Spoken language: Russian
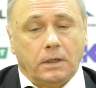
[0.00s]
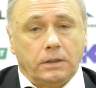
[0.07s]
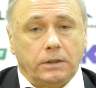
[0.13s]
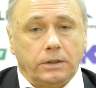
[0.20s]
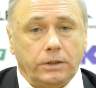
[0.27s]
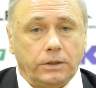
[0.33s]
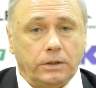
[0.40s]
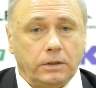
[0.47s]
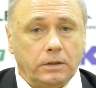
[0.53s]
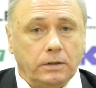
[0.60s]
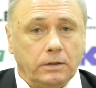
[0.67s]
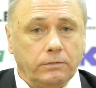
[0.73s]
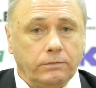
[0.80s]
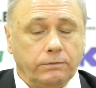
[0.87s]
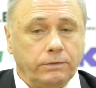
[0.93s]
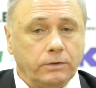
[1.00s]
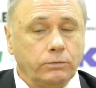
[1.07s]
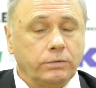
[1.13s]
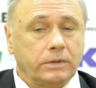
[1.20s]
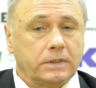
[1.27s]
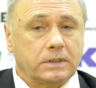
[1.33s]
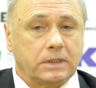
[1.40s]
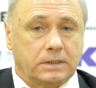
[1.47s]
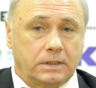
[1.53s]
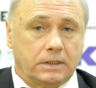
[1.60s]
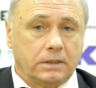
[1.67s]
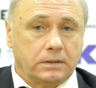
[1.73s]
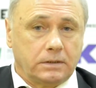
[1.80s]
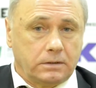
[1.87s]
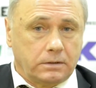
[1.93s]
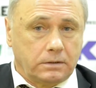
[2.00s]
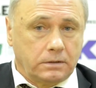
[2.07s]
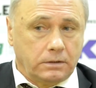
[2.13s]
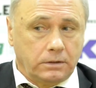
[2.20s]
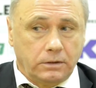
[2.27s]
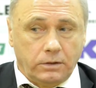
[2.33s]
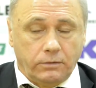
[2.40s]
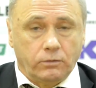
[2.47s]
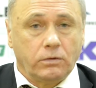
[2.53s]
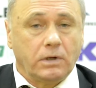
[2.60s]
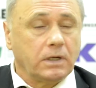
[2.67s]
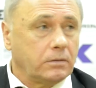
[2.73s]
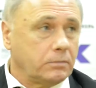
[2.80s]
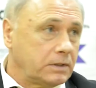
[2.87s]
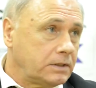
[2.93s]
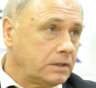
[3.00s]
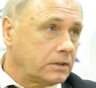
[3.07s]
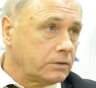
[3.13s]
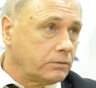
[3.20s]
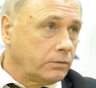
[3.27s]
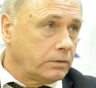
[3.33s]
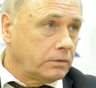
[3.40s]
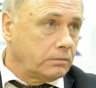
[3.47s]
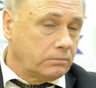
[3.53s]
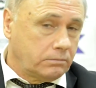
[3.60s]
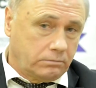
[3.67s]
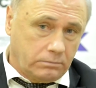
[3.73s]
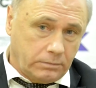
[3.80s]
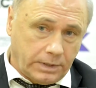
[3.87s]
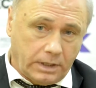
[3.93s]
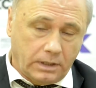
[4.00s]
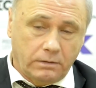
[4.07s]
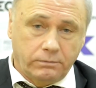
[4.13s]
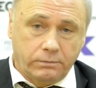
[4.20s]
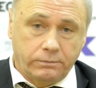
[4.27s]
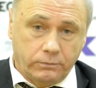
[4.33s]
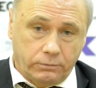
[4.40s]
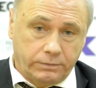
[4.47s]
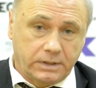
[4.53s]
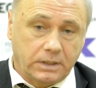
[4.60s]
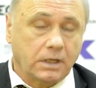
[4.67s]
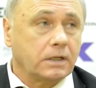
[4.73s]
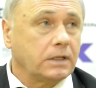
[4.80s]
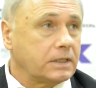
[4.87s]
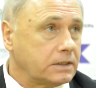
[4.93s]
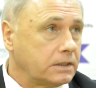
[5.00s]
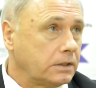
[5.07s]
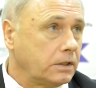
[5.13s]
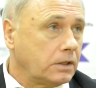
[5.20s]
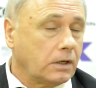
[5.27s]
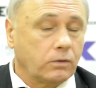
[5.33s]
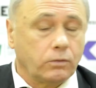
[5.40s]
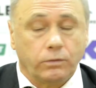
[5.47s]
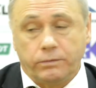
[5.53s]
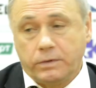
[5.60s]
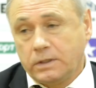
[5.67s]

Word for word: И в итоге сказалось индивидуальное мастерство рядом ну, высококлассных игроков.